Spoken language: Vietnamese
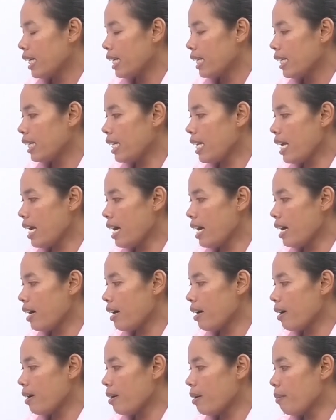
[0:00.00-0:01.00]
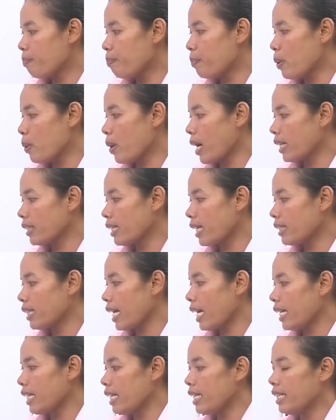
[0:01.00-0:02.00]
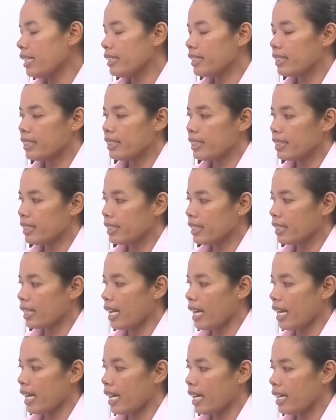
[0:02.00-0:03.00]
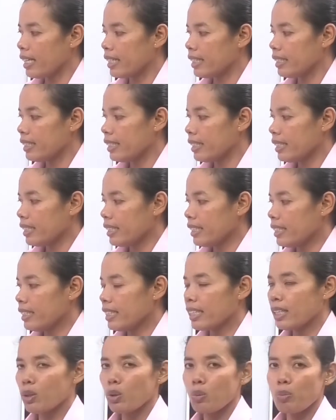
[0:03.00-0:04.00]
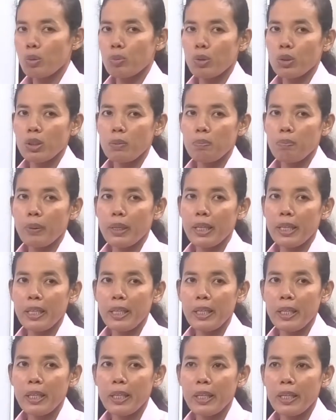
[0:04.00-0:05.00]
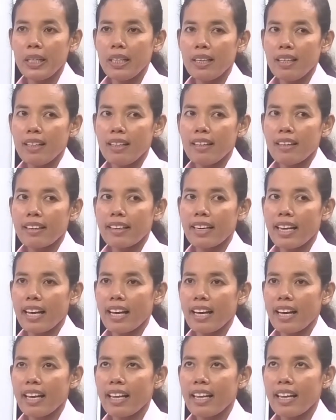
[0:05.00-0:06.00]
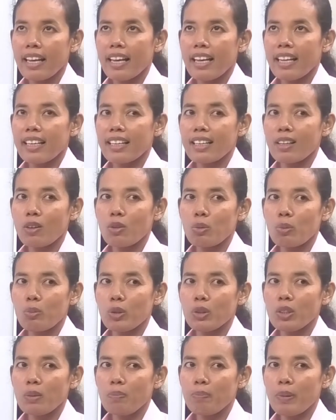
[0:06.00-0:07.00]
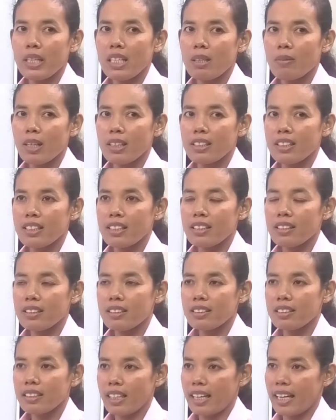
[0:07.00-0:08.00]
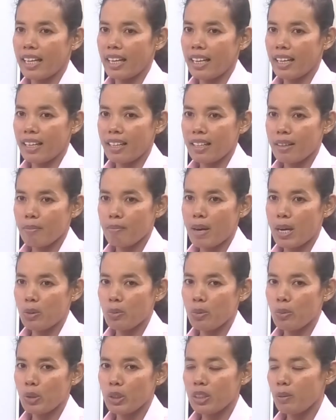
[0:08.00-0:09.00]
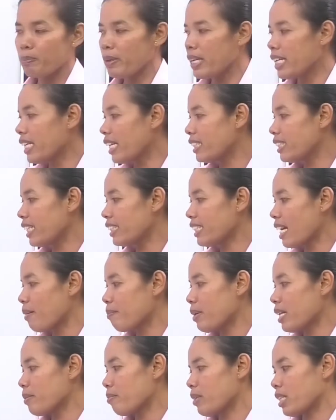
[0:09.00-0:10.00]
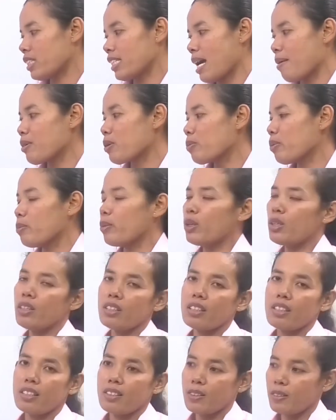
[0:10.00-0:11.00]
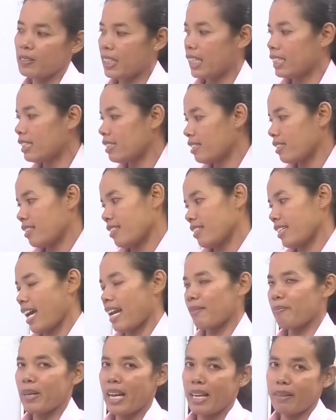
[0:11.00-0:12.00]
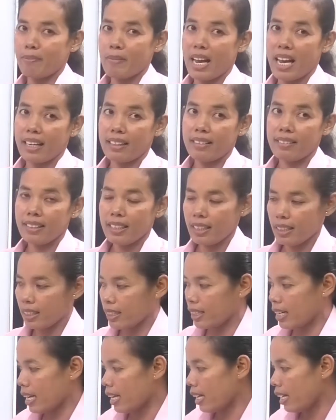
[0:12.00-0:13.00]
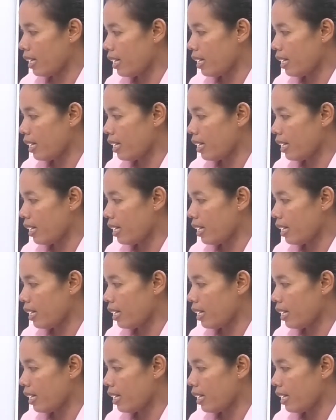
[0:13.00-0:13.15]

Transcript: lẹ thoan tạt thản ý cái này nâng rụp môn tì pí cái này nâng rụp môn tì pí đó chứ cái này bà rụp môn tí pi kênh giấy thám mạch và chạm rụp môn con chặt cắt bạch bán cái này